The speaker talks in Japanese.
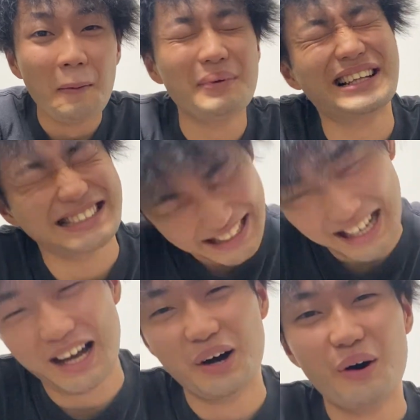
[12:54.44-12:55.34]
皆さ
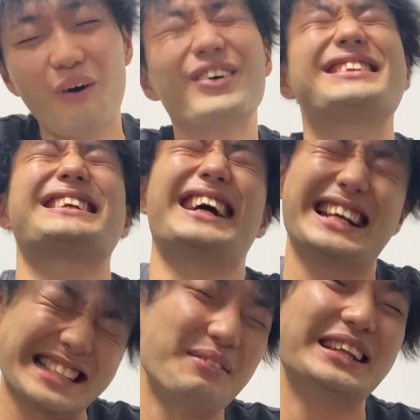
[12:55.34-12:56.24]
ん、お疲れ
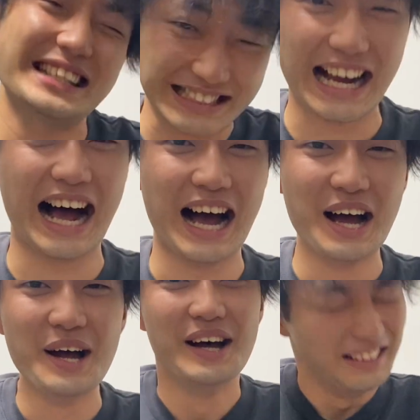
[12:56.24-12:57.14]
様でした。
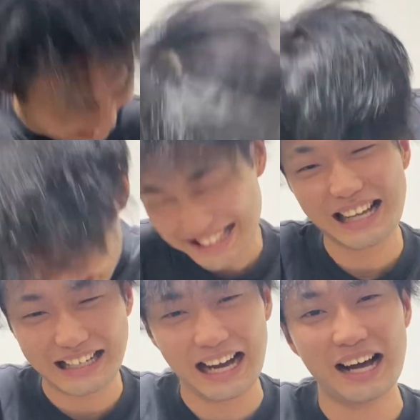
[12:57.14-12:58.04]
一
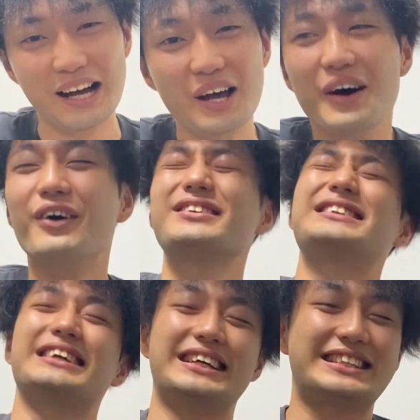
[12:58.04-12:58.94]
年間、お
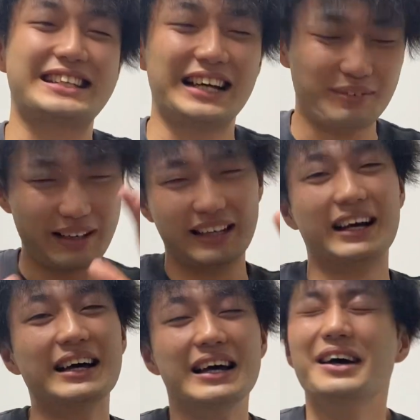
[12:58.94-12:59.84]
つ、一間前、や、
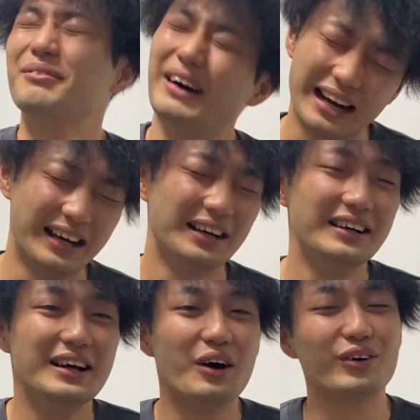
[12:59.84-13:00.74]
まあ、
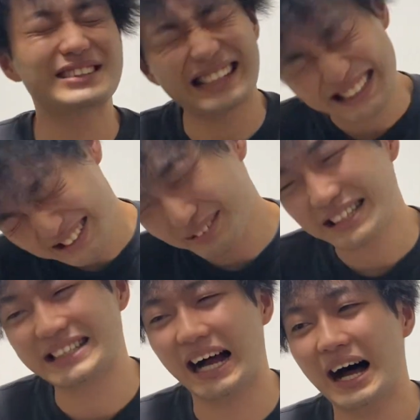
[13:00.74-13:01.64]
お疲れ様で
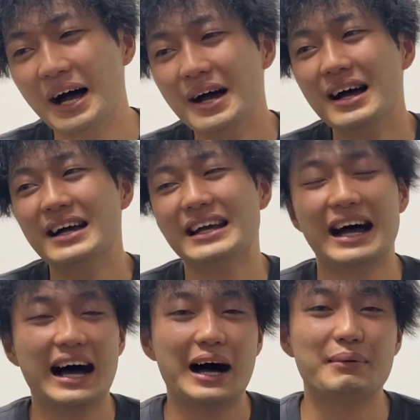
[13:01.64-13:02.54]
した。い
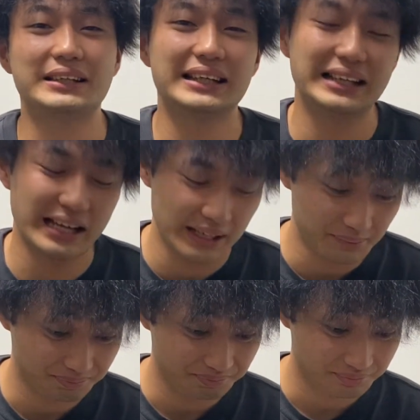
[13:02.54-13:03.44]
やー、またね、
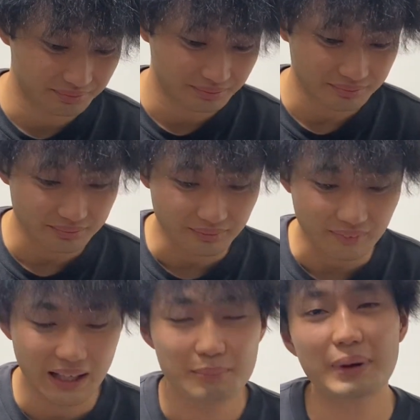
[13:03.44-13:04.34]

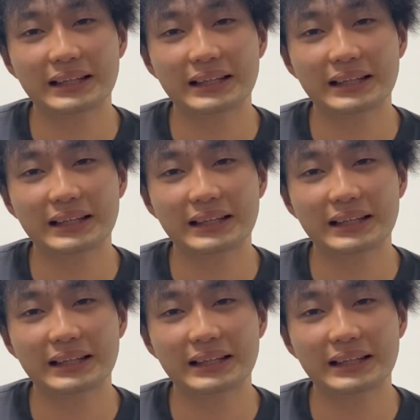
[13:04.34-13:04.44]
ま